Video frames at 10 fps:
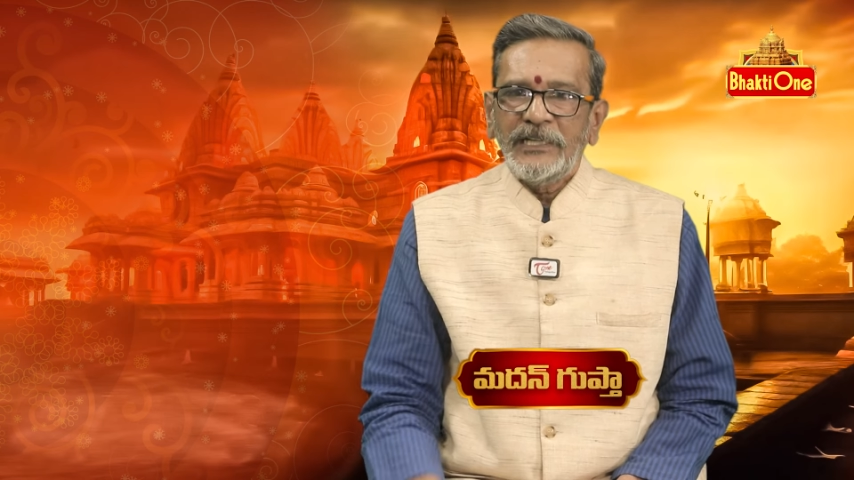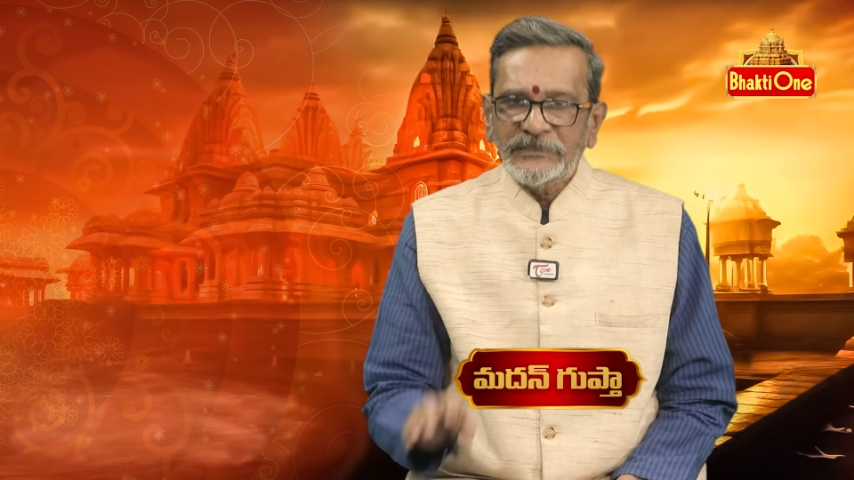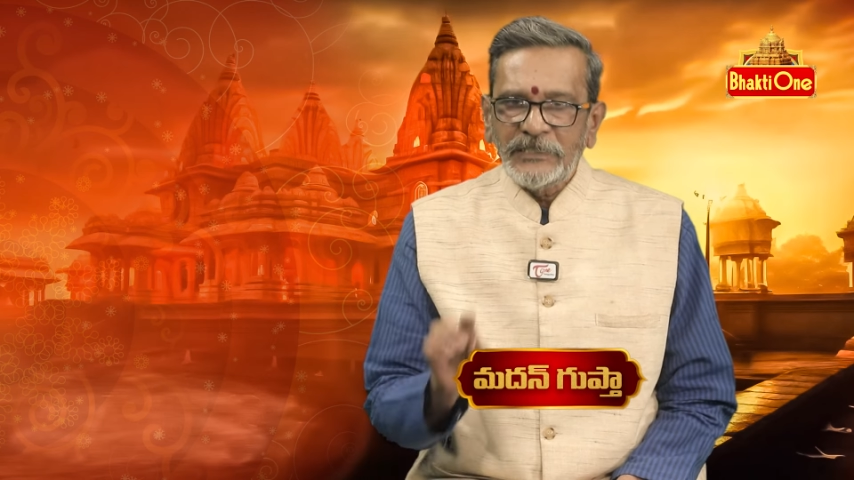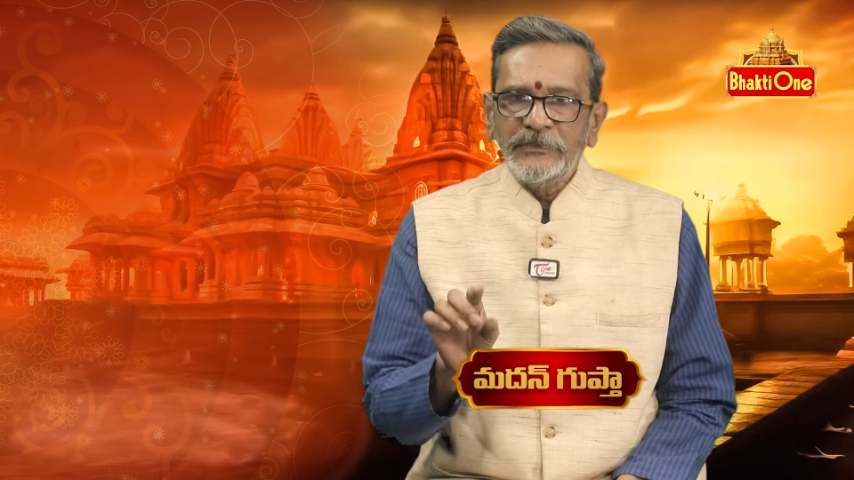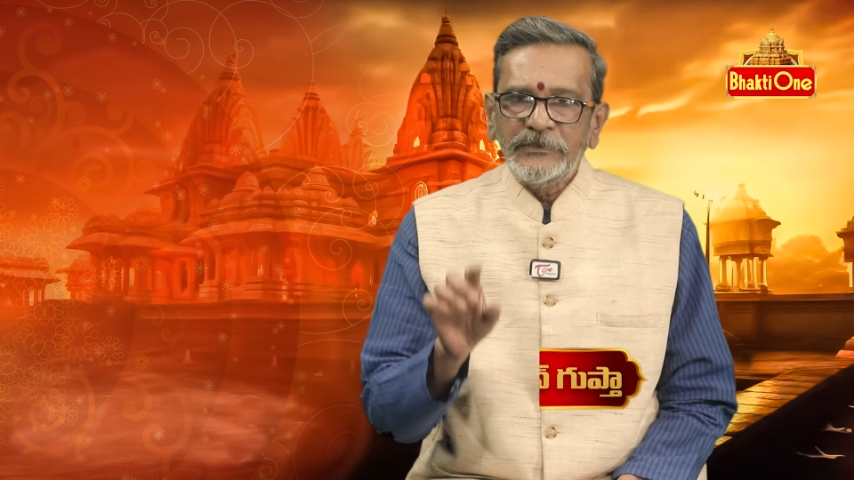
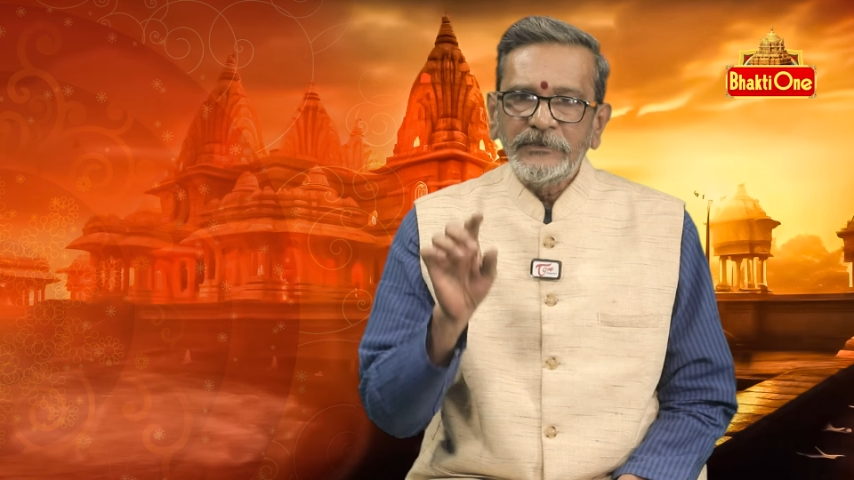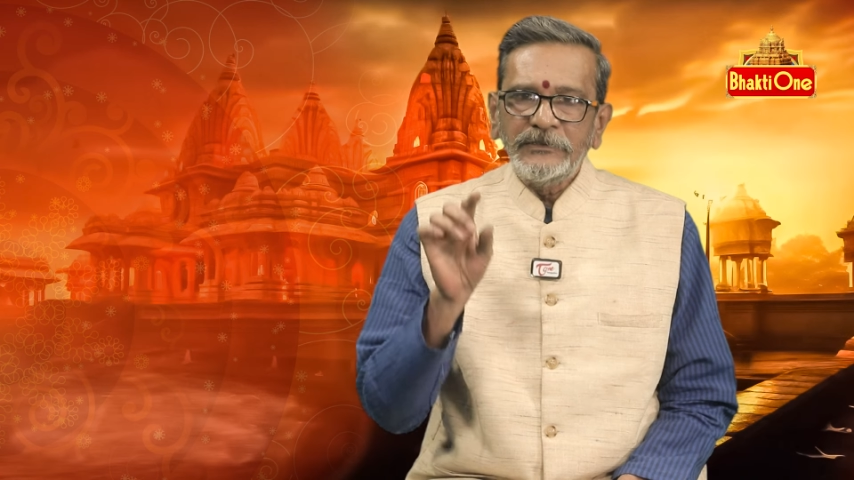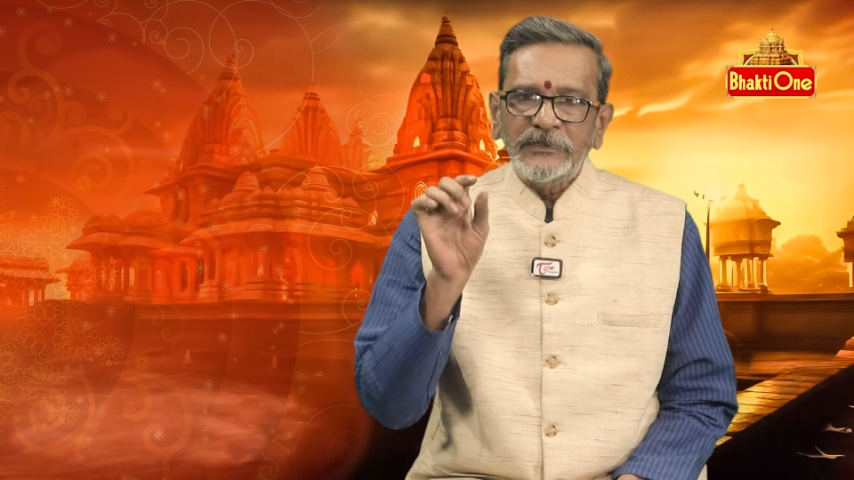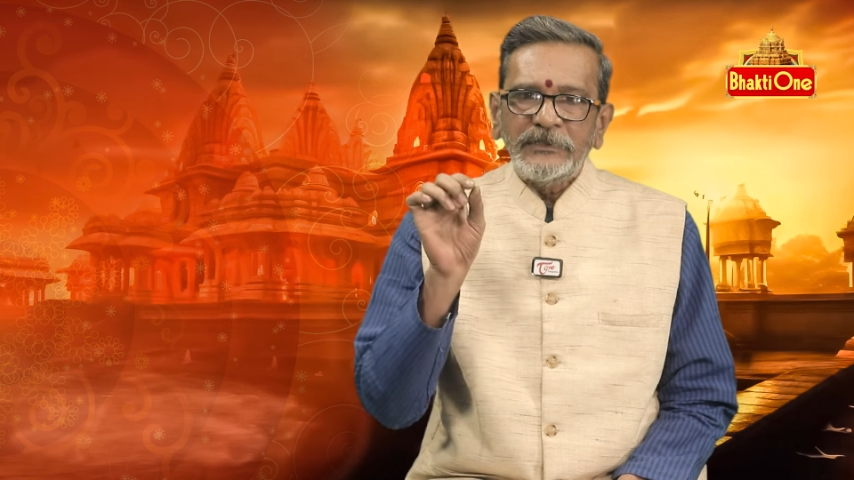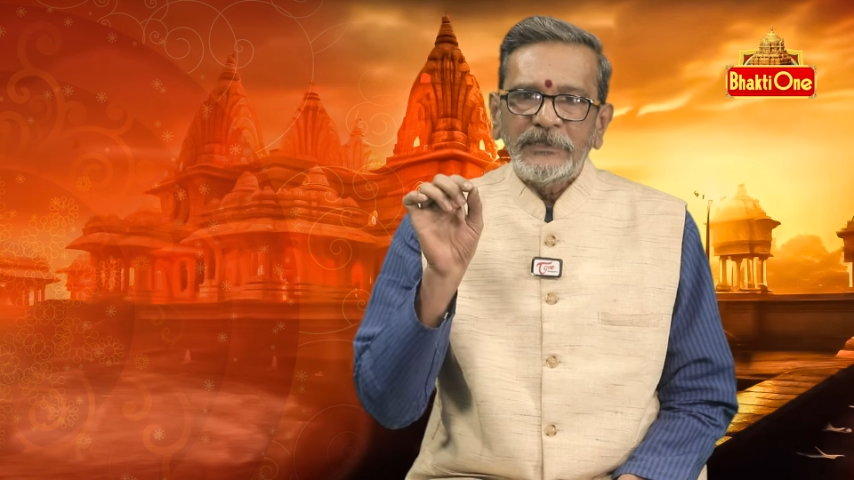అతను
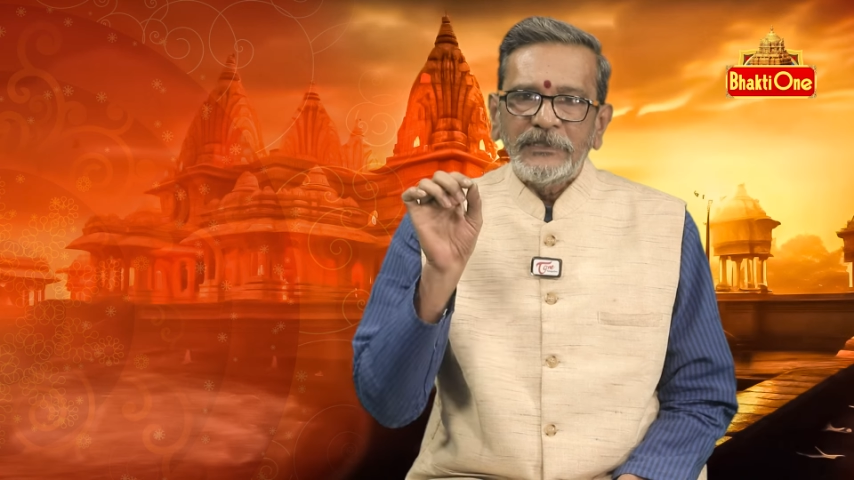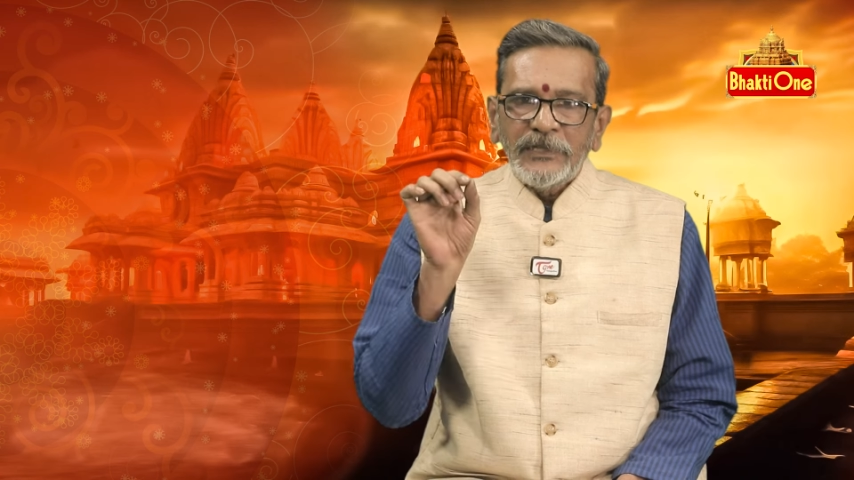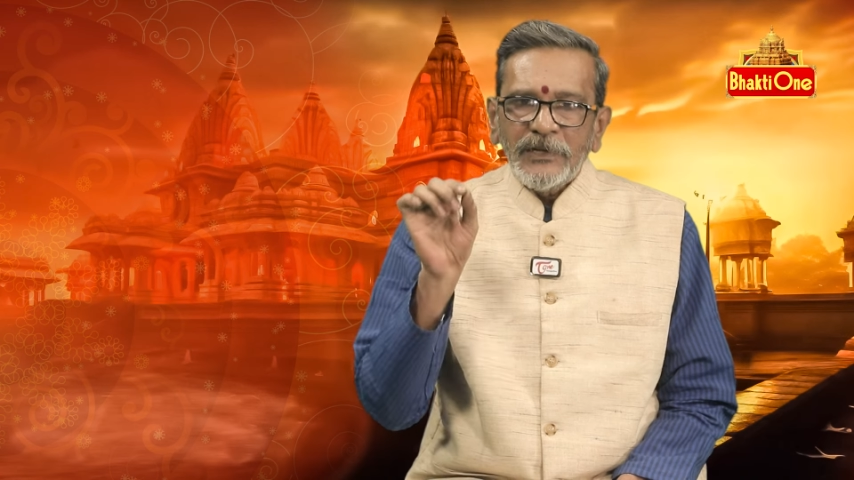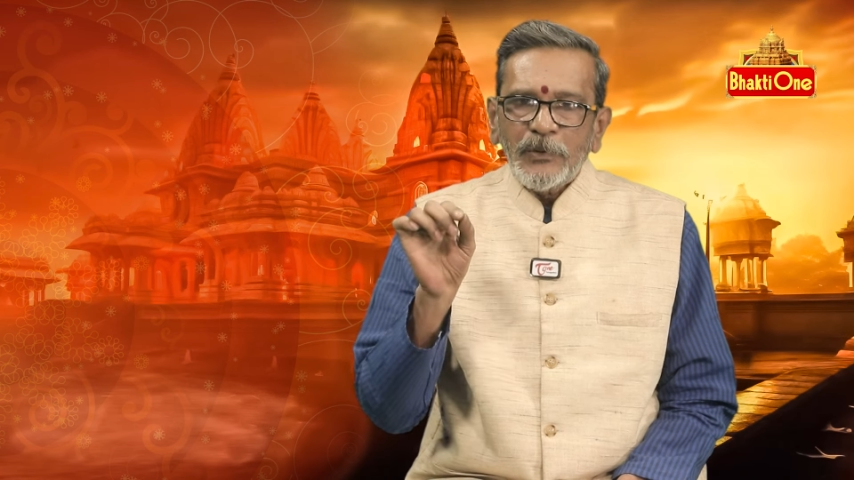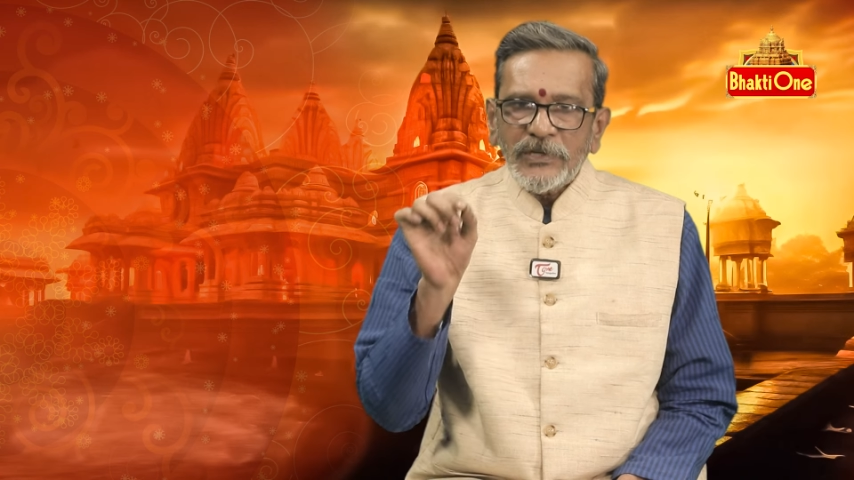
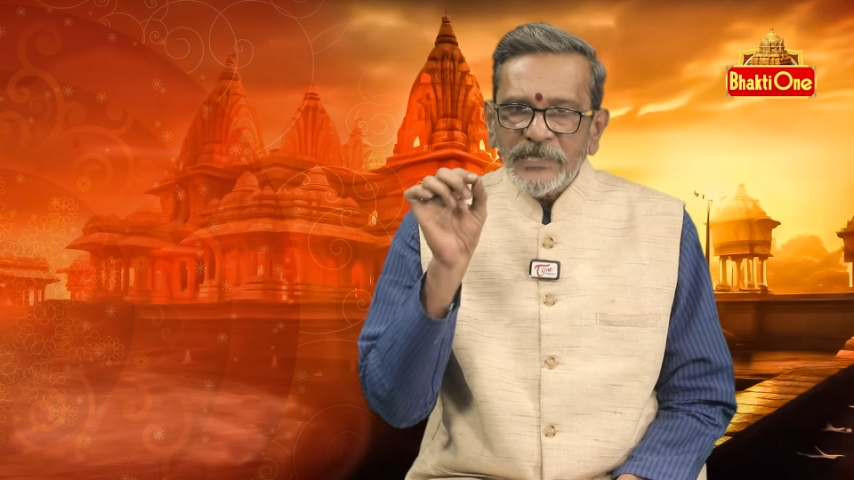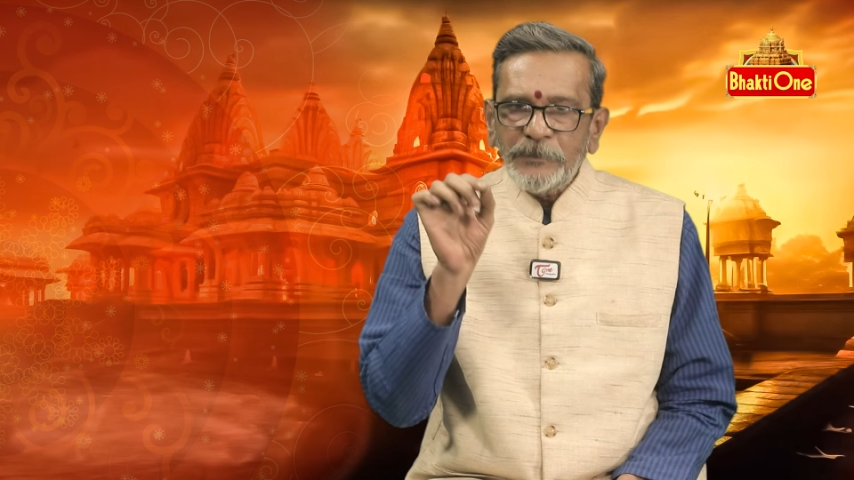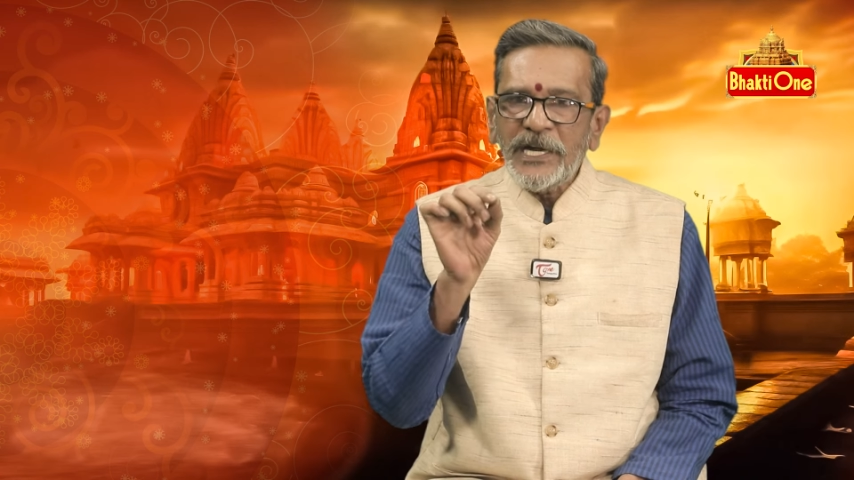కొస